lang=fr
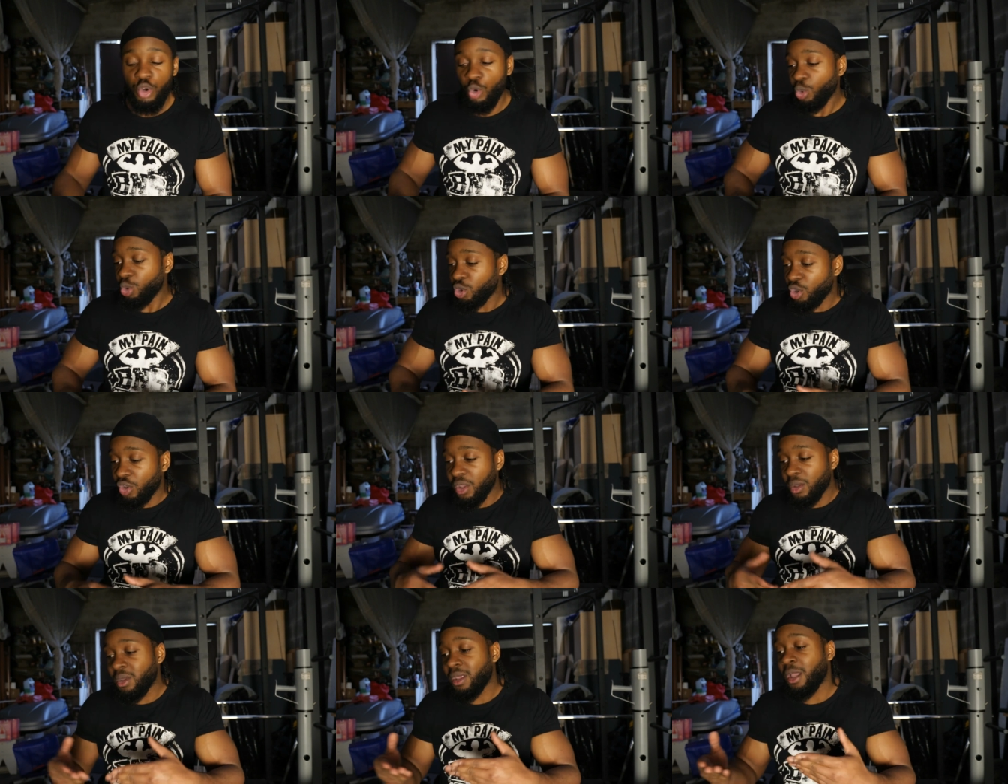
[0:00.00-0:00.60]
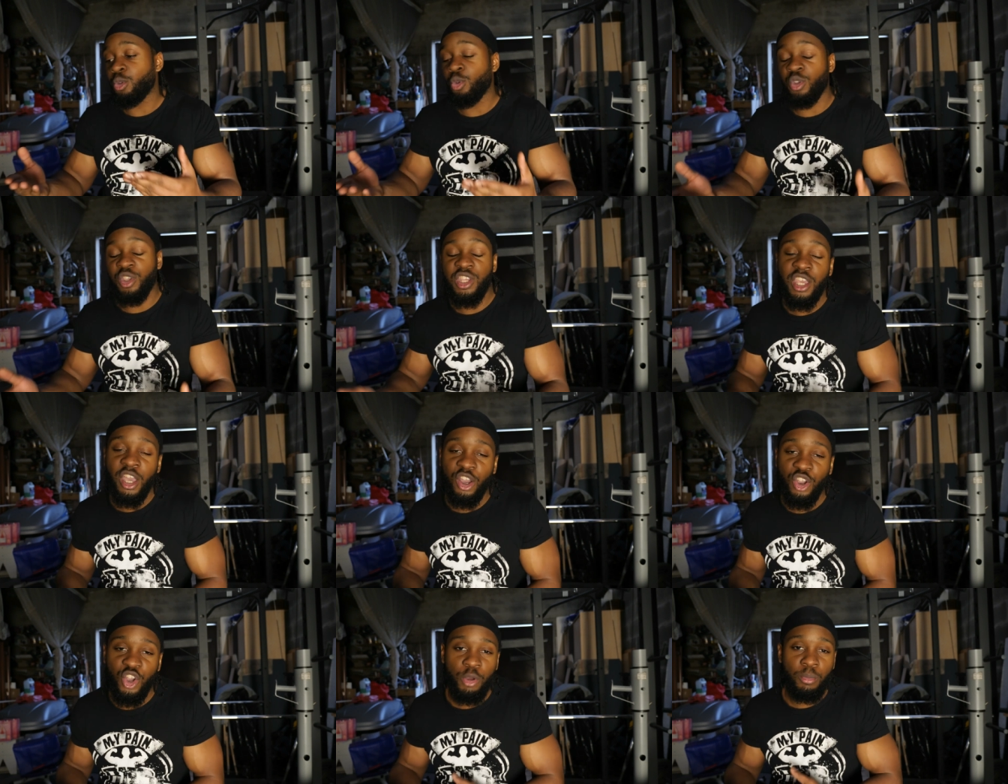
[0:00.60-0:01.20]
on est en état de
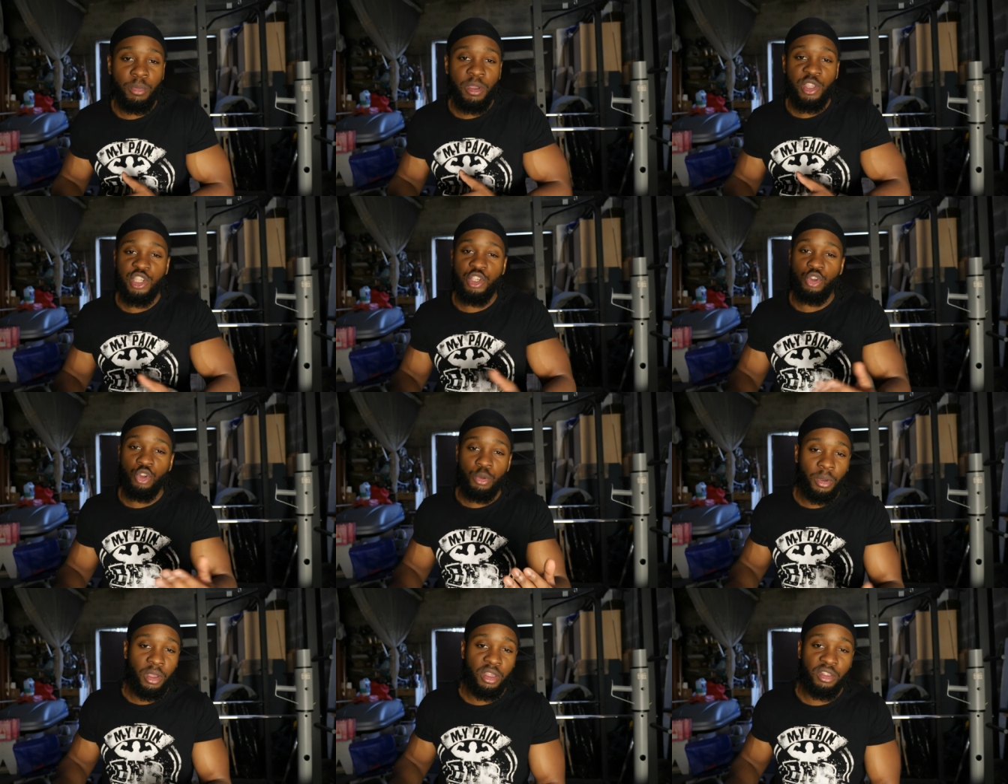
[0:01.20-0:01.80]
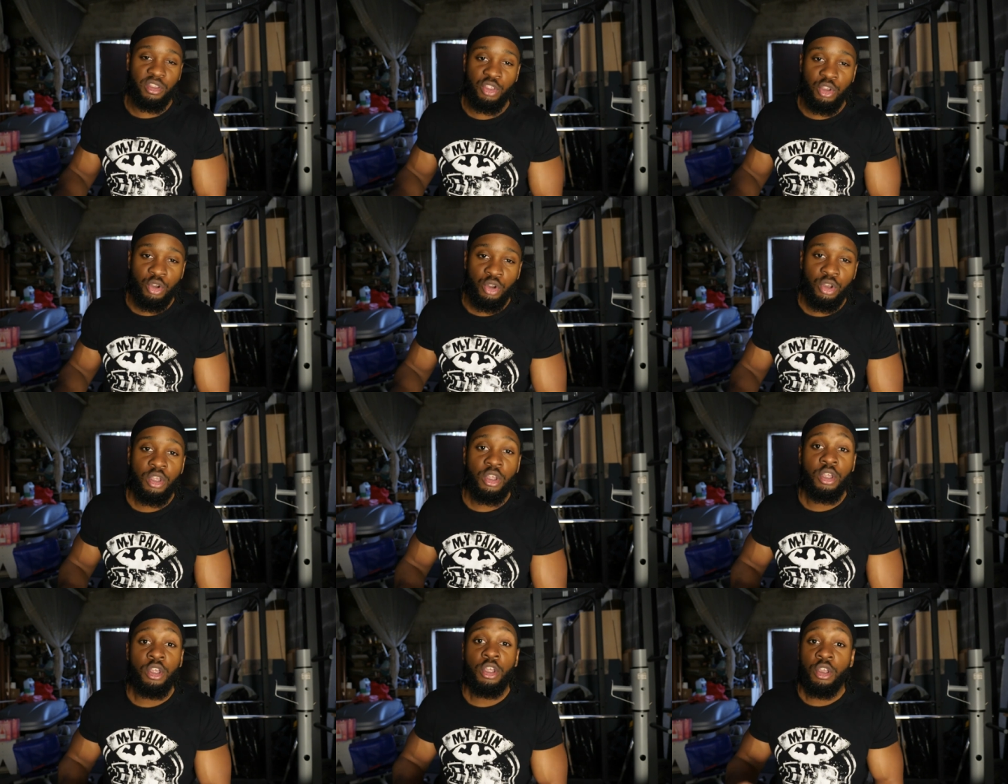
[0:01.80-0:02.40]
guerre, comme a dit le président,
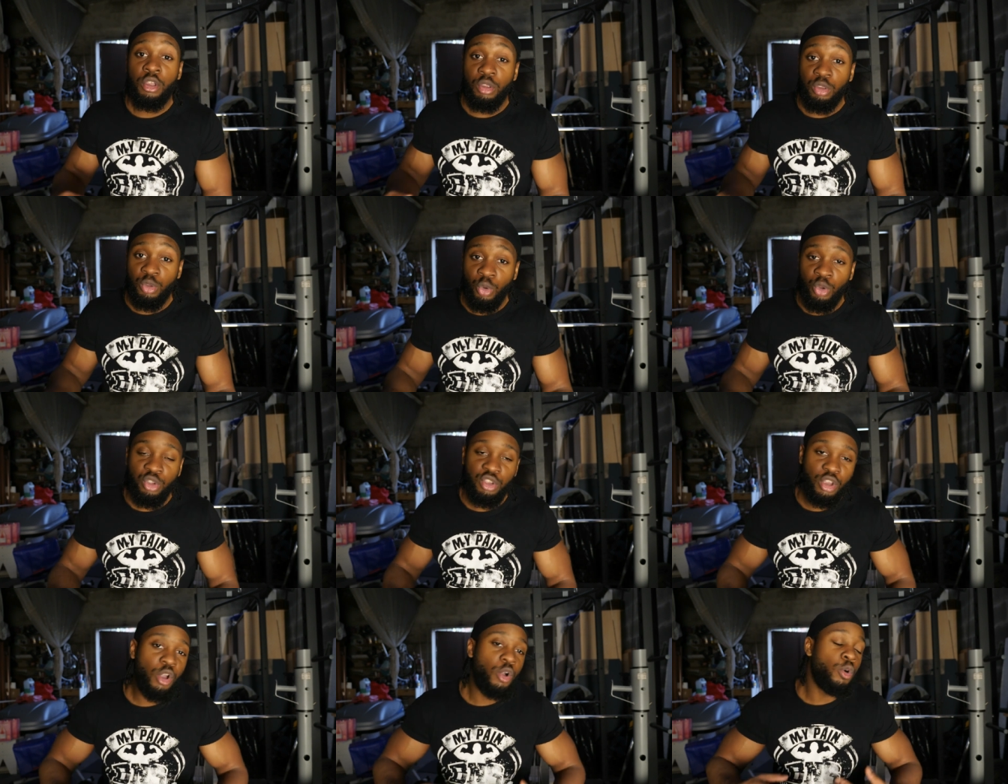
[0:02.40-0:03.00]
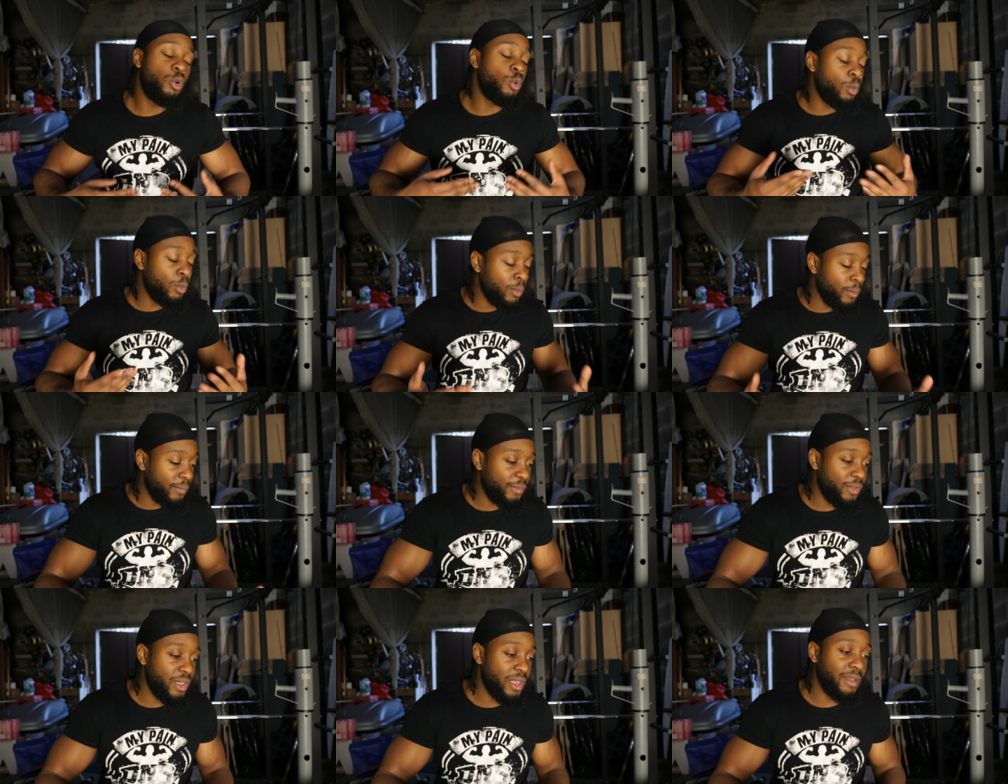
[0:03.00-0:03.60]
donc on
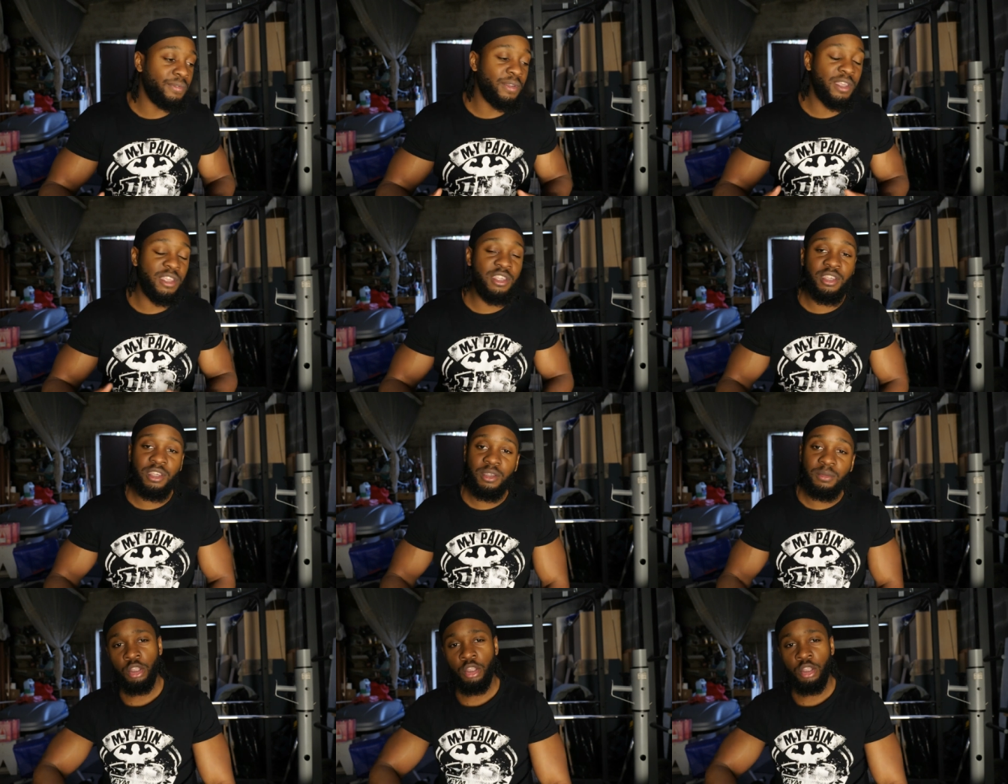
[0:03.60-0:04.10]
fait avec.